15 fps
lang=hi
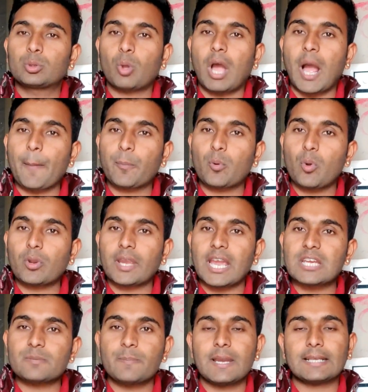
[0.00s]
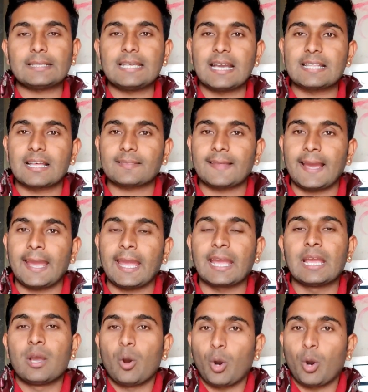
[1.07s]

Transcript: तो आपको कैशबैक दिया जाता है